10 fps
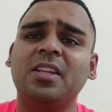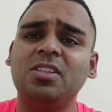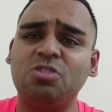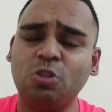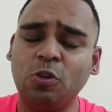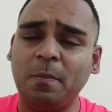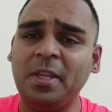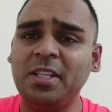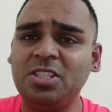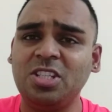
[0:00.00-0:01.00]
कि जो
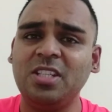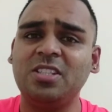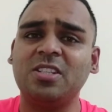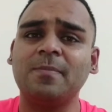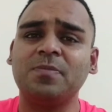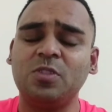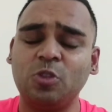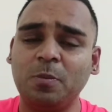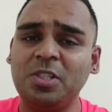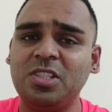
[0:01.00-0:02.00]
भी चीज़
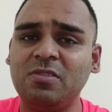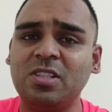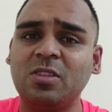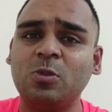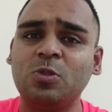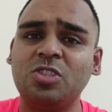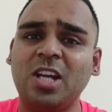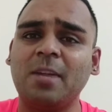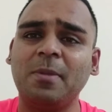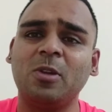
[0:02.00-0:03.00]
जो भी जीव जंतु
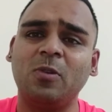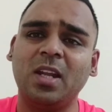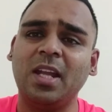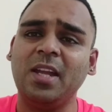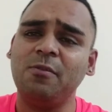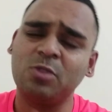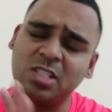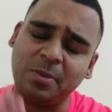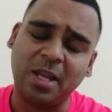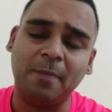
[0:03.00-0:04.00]
चार पैरों वाला है वो
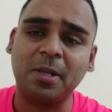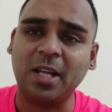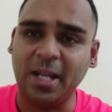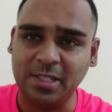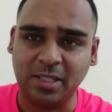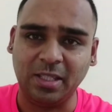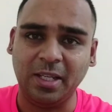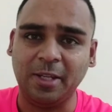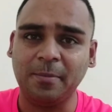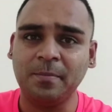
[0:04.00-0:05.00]
सब यहाँ पर खाया
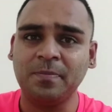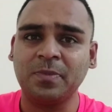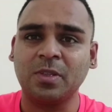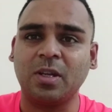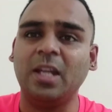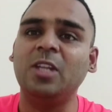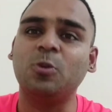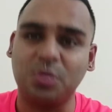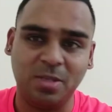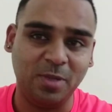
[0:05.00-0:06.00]
जाता है खाली
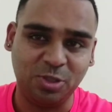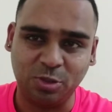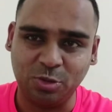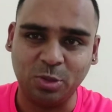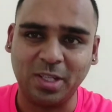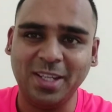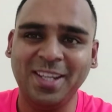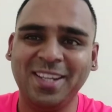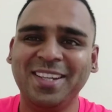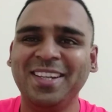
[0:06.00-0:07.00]
कुर्सी मेज को छोड़ के